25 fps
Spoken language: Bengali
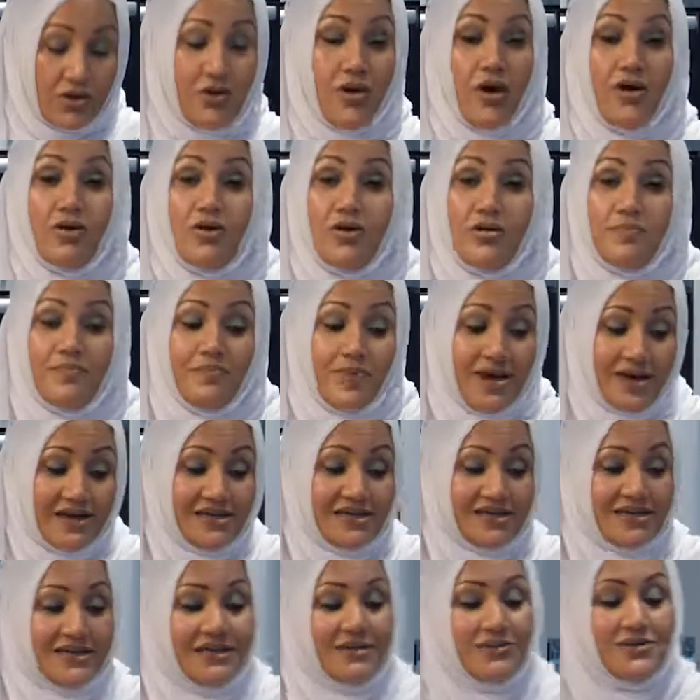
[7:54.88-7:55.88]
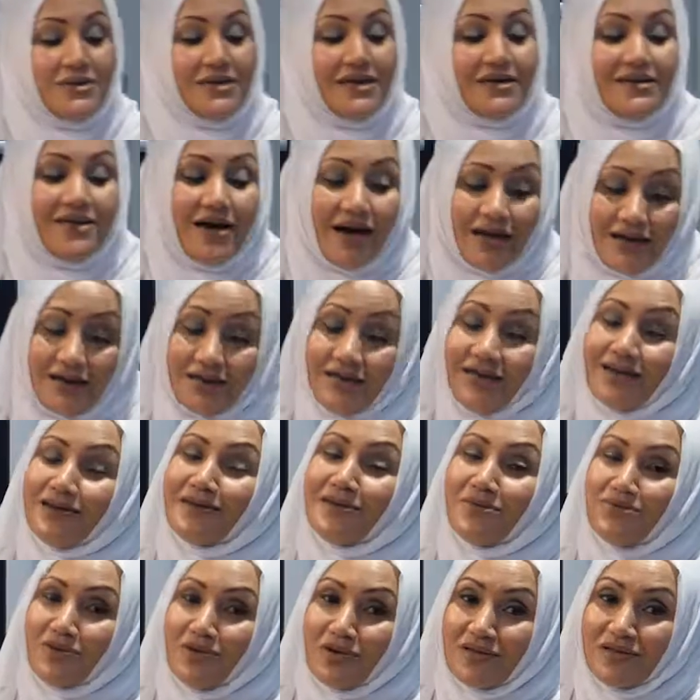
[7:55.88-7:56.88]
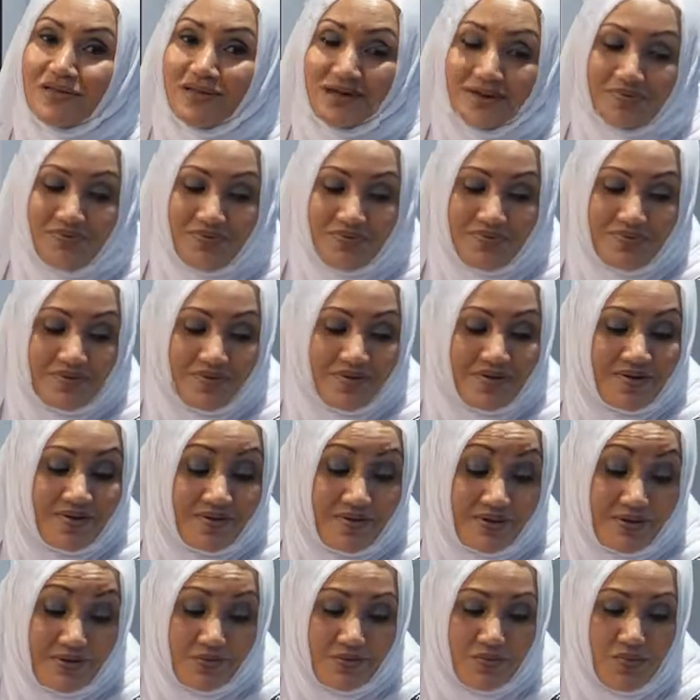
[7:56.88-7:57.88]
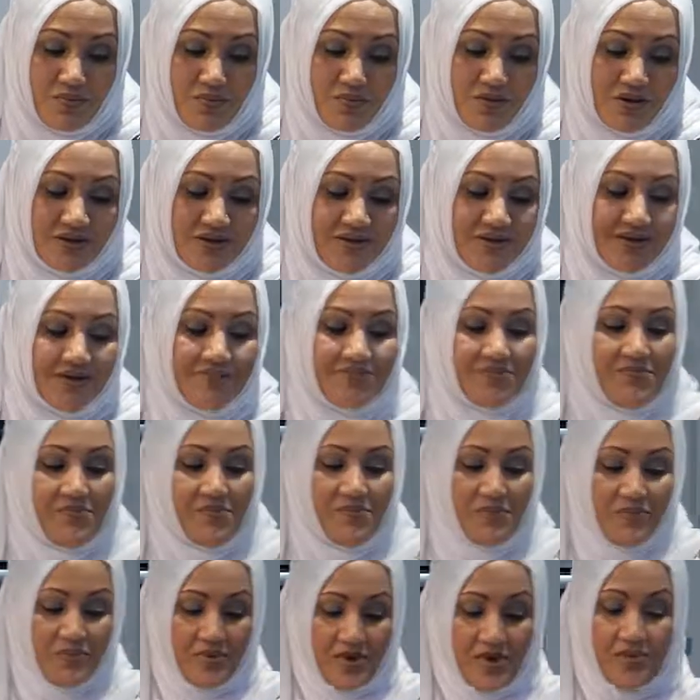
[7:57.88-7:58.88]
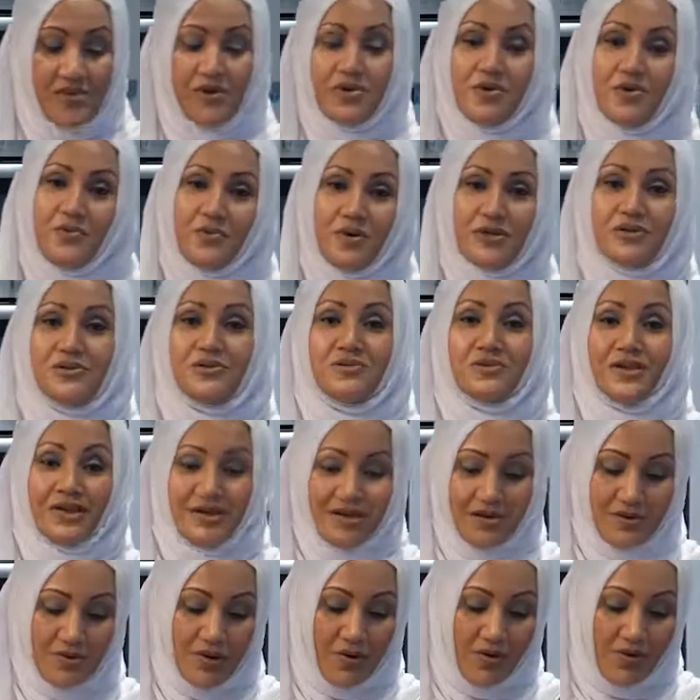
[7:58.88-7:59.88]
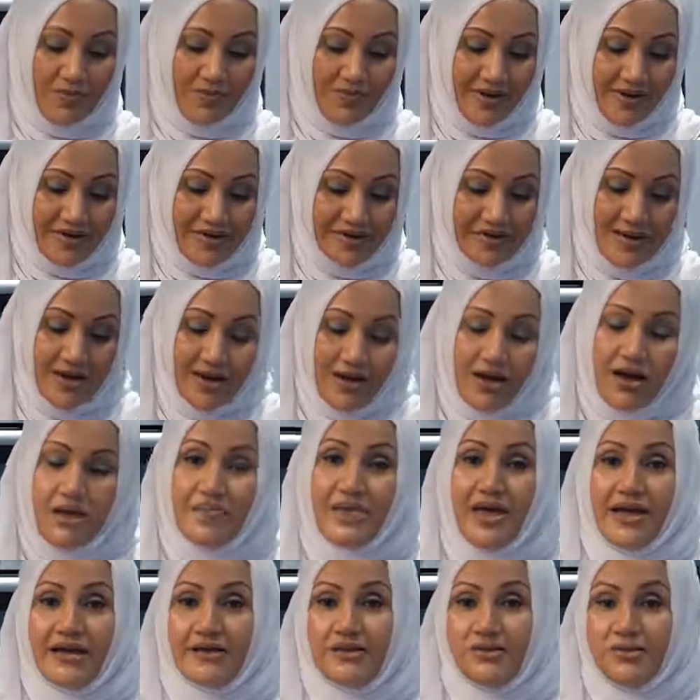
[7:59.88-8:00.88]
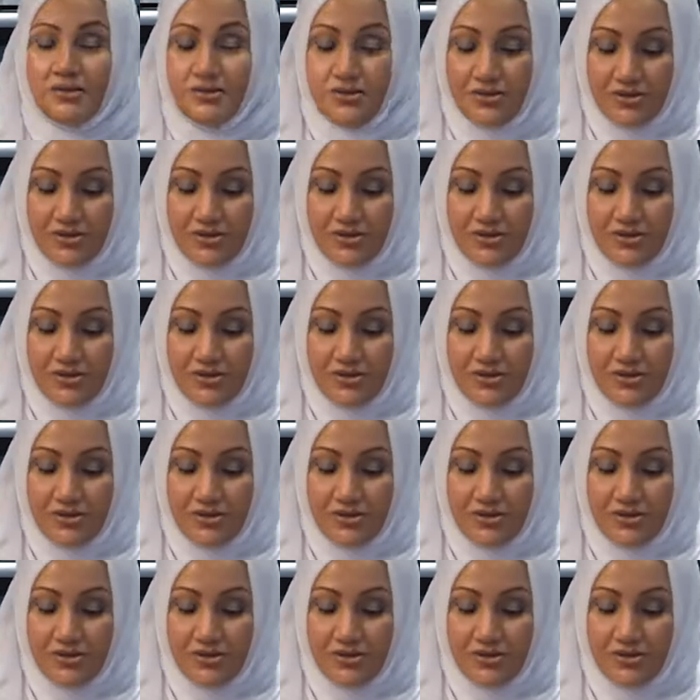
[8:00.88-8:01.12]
গরম পায়েসটা কিন্তু খেতে আলাদা একটা মজা খুব মজা আমার খুব পছন্দ লাগে গরম পায়েস আমি একটু